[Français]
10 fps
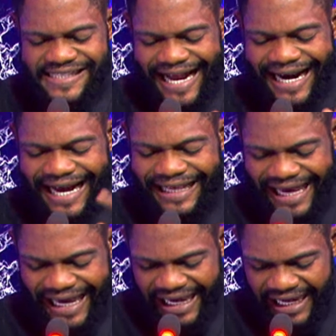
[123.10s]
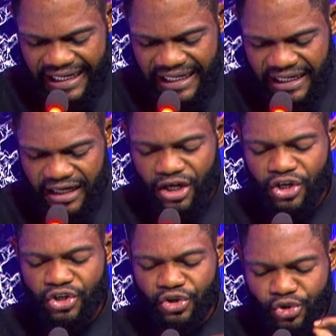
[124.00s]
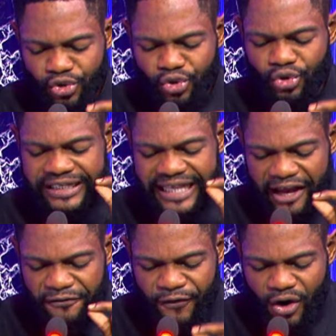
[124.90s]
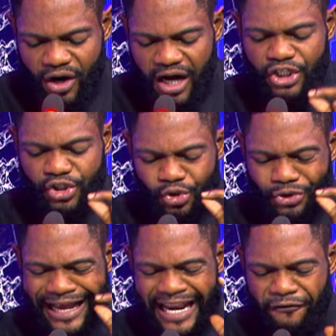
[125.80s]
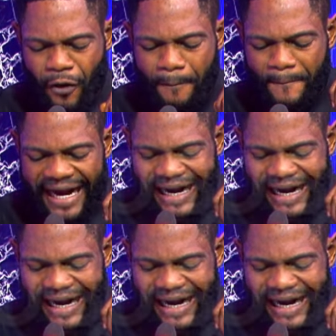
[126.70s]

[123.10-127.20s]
à la guerre nous, devons, euh, nous ne devons pas